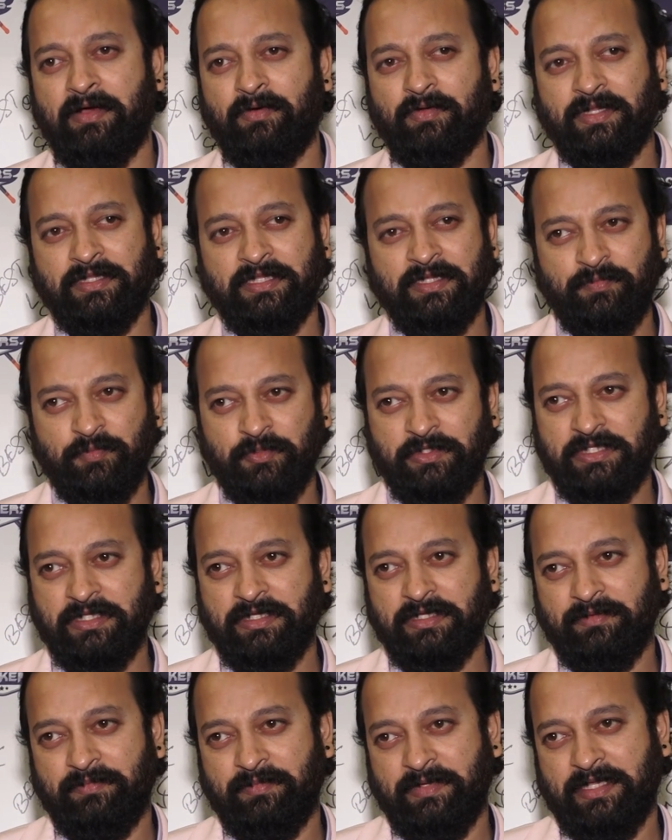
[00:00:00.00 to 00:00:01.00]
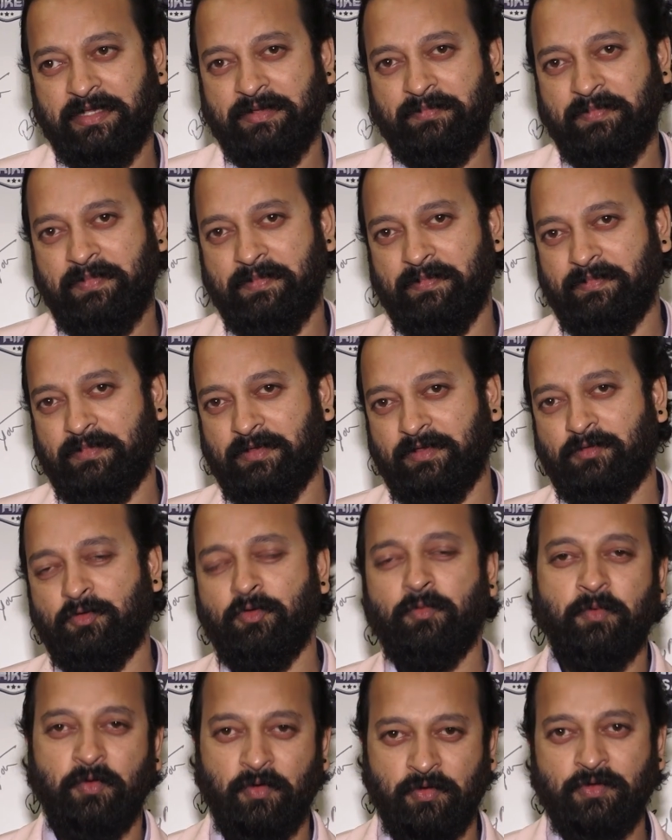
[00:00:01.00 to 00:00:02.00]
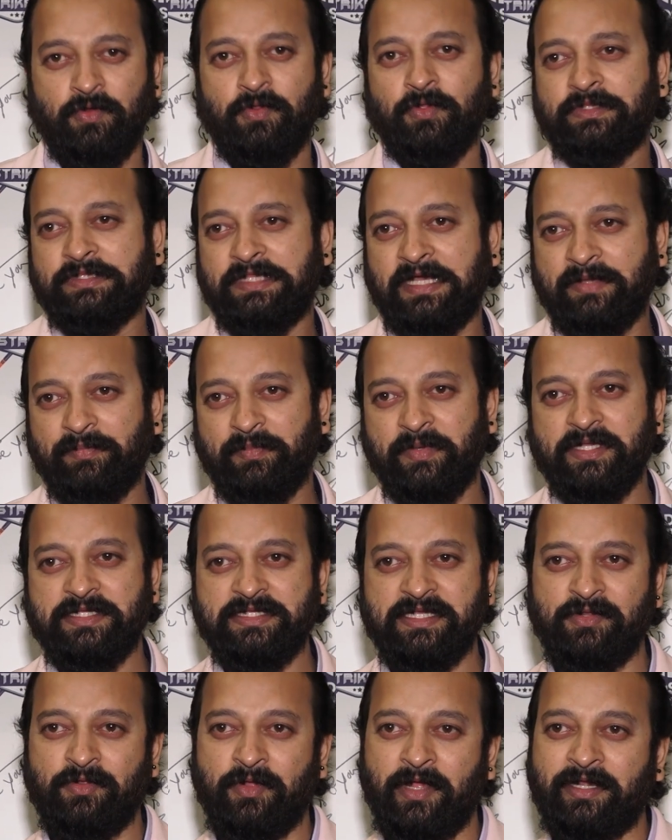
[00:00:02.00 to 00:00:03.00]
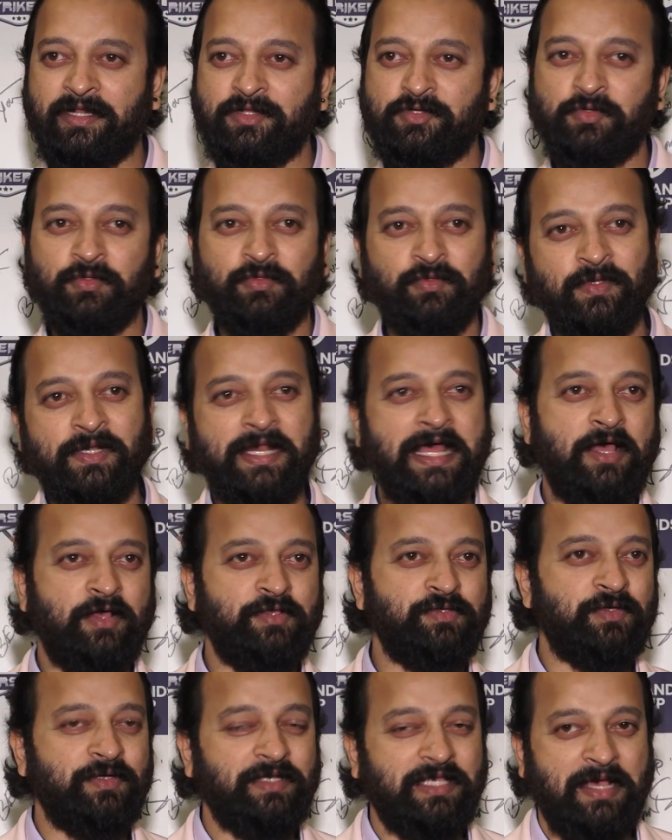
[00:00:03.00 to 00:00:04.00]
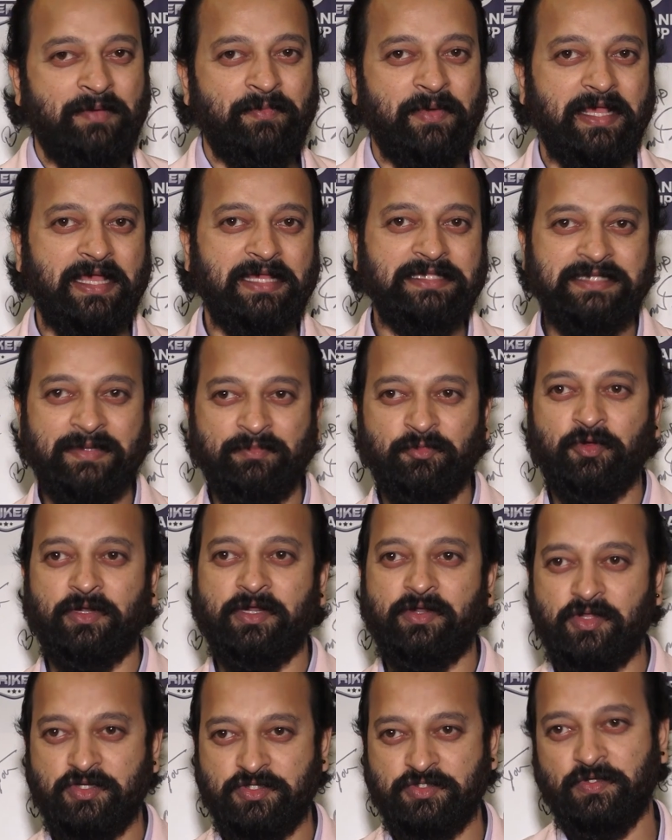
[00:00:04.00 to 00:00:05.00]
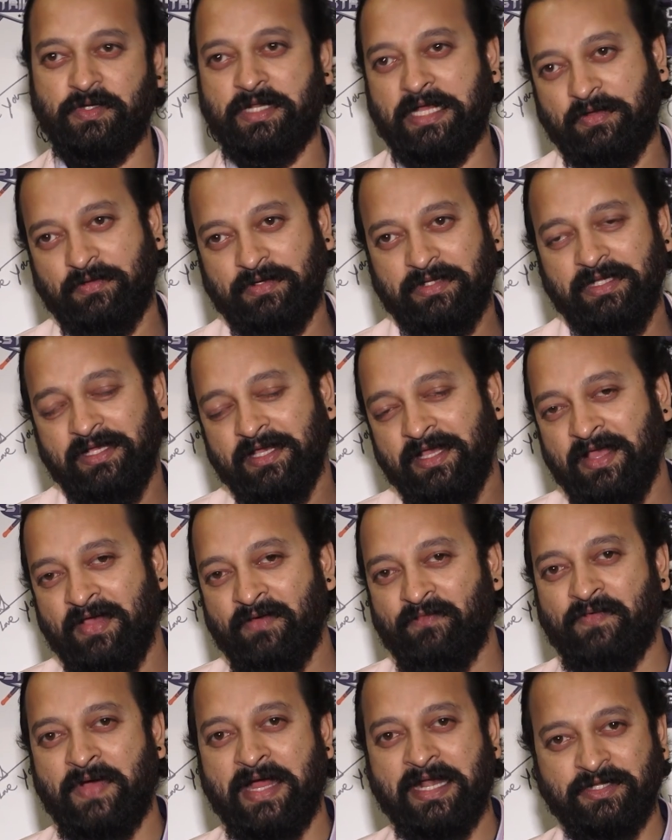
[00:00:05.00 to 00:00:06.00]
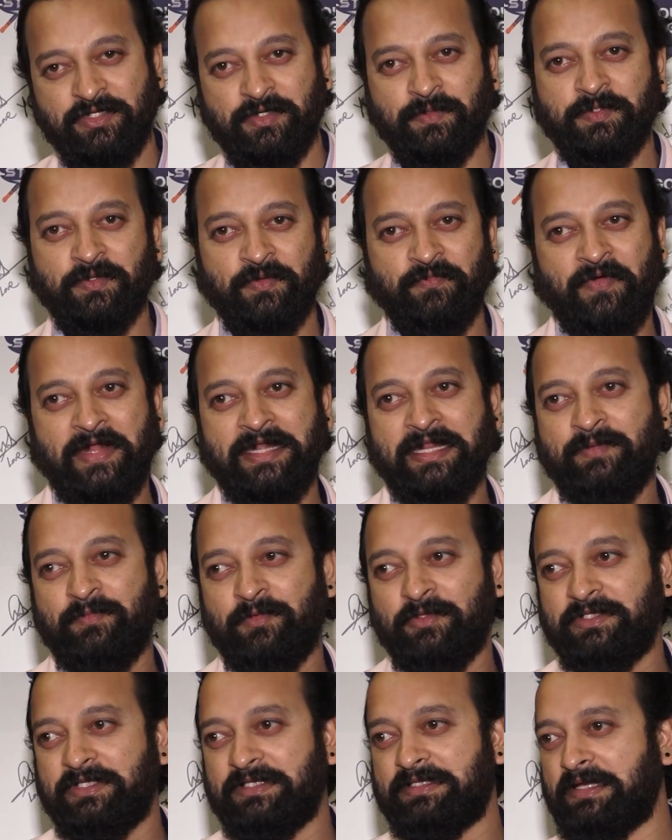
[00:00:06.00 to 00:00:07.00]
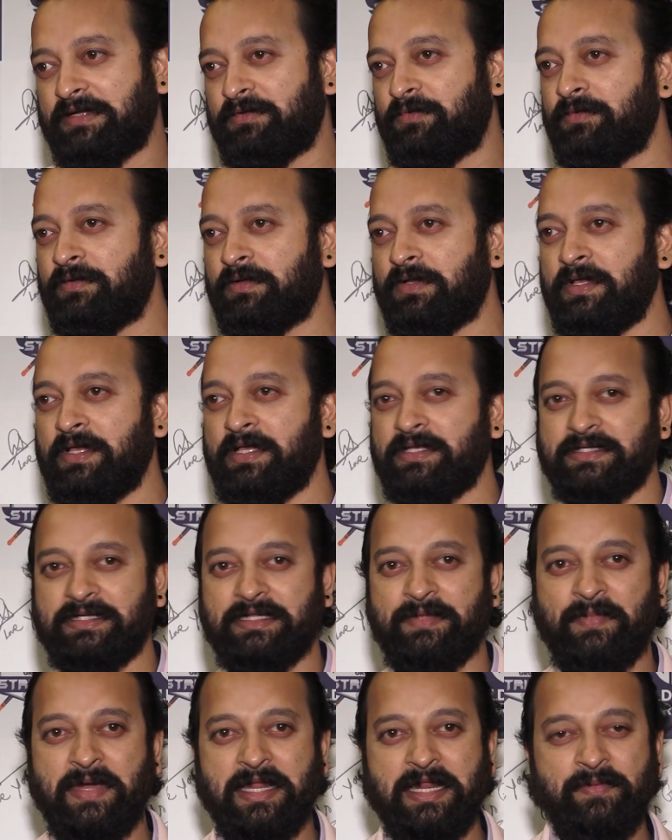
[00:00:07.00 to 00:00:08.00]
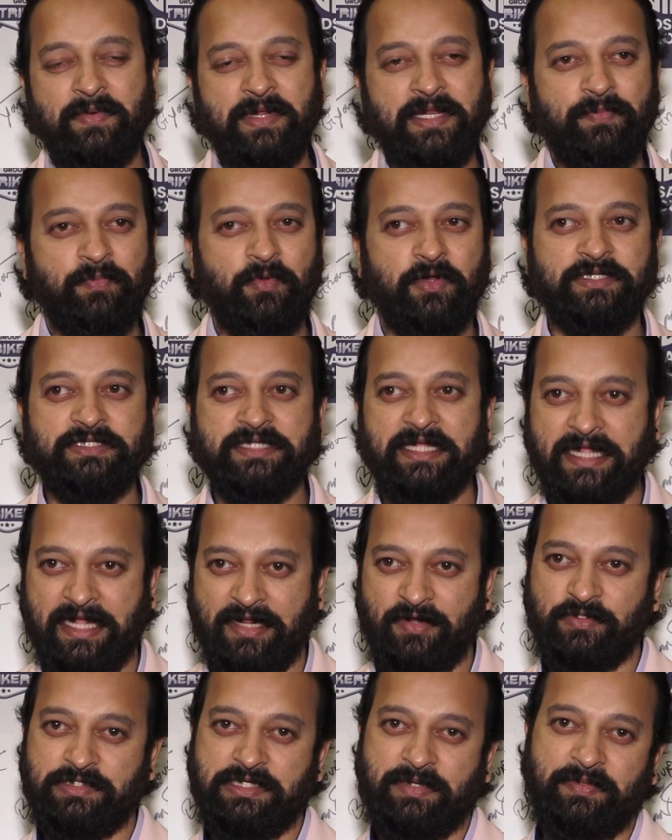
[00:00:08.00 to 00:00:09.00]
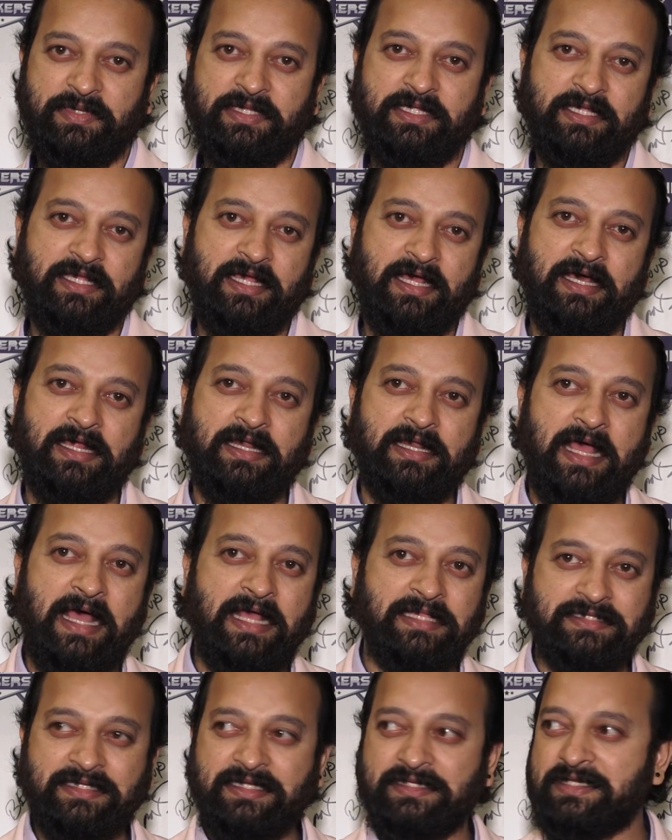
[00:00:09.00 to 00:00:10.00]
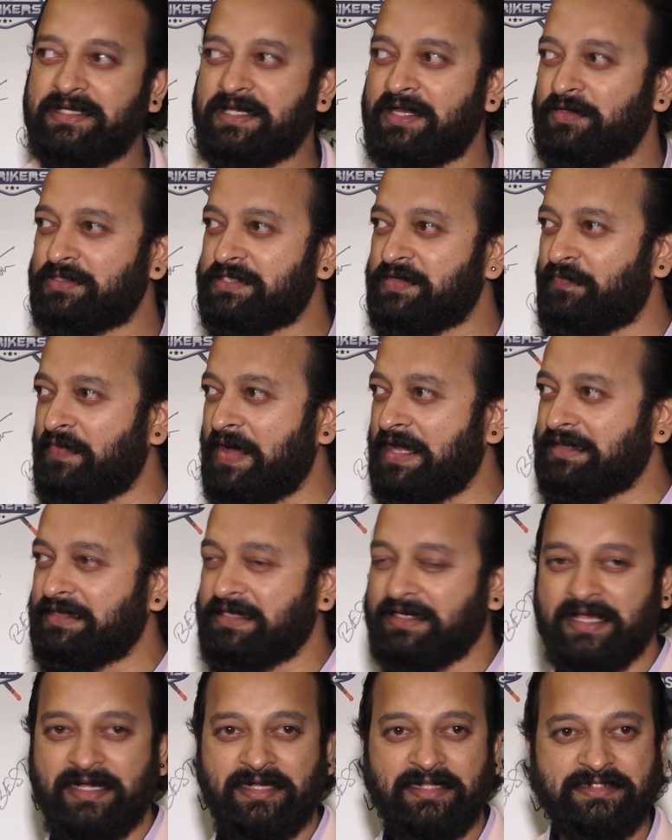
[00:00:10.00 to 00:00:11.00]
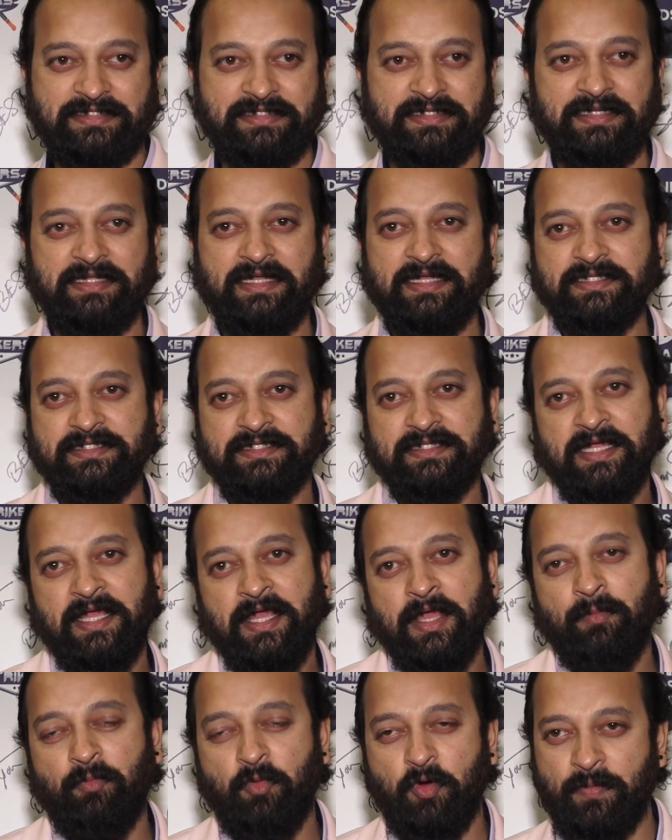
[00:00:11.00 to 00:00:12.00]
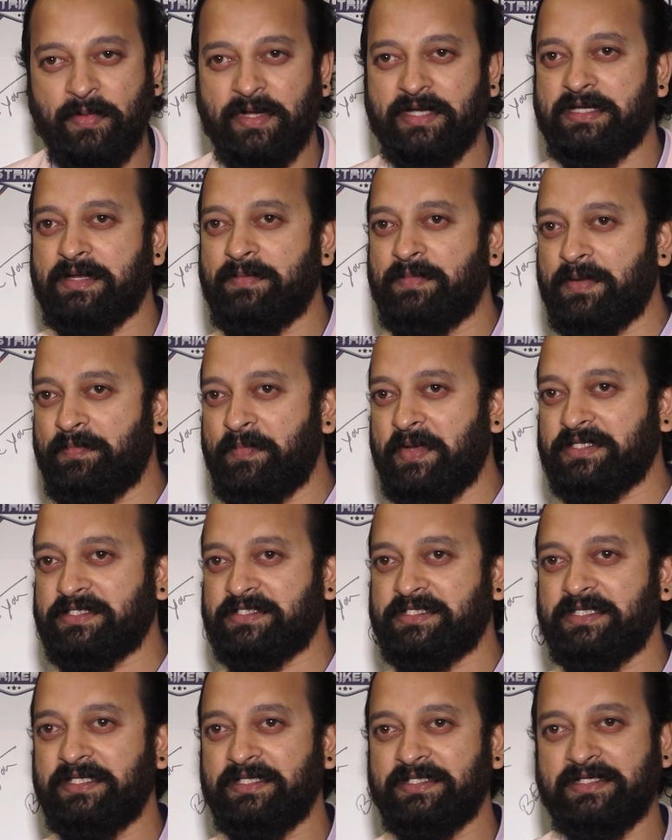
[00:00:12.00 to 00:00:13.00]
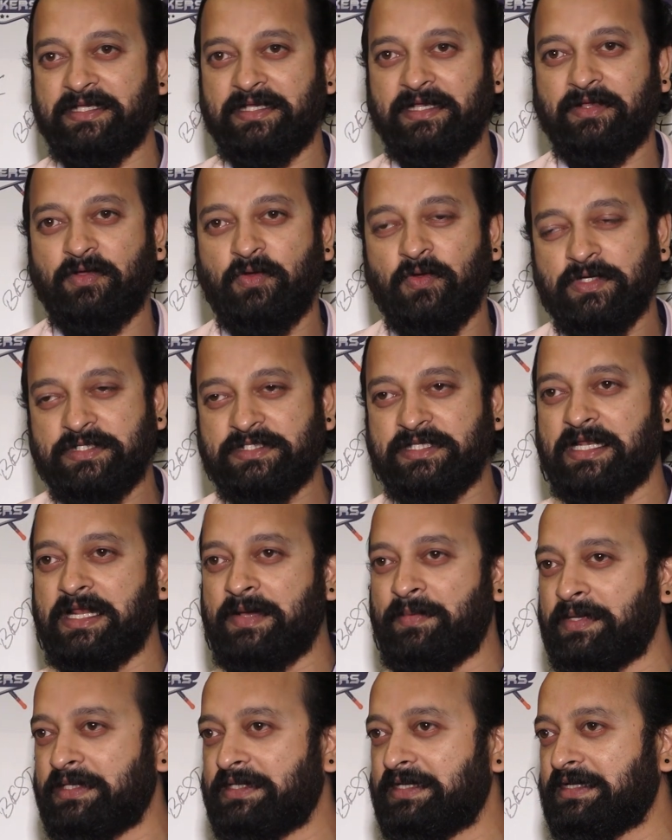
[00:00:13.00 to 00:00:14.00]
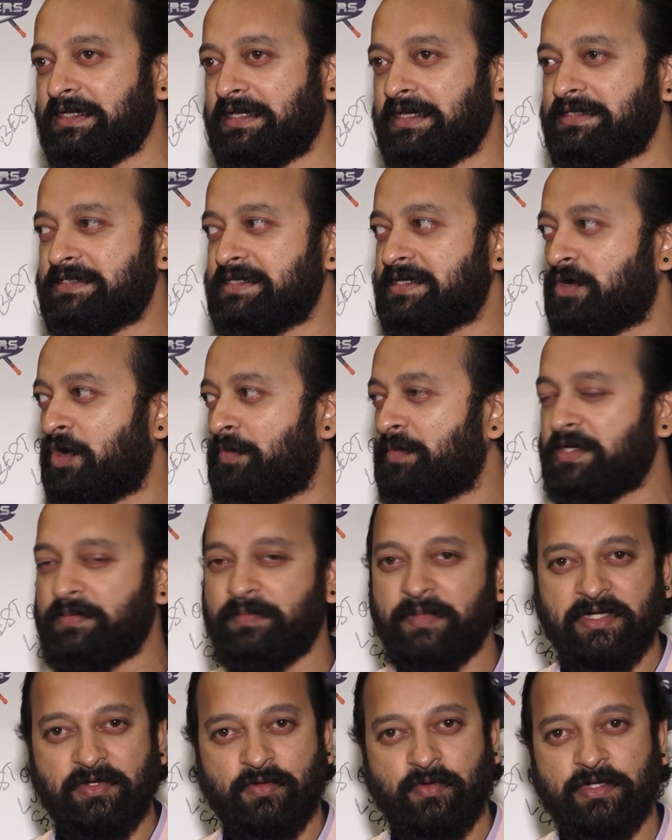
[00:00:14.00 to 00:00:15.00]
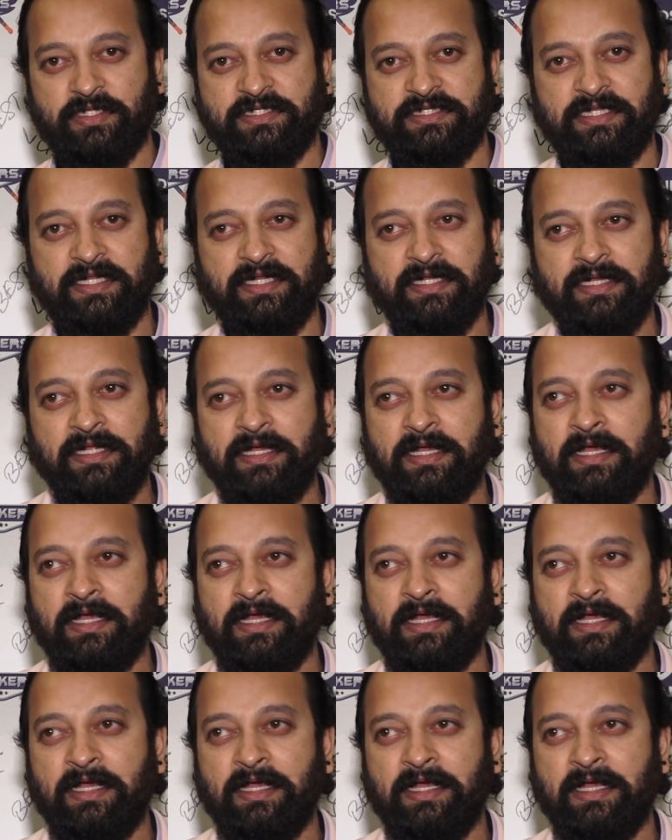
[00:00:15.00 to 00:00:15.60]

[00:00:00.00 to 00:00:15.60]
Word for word: ওনাদের প্রতি মানে খুব অনুরোধ থাকবে যেন একটা সুন্দর আয়োজনকে আমরা গ্যাঞ্জাম করে নষ্ট না করি ফান সবসময় ফানের মধ্যে থাকুক সেটা মারামারি পর্যায়ে কেন যাবে আর আজকে যেটা হচ্ছে ফান থেকে একটা সিরিয়াস মোমেন্ট আমরা পাচ্ছি যে গোল্ডসান আমাদেরকে যেই কমিটমেন্ট করেছিলেন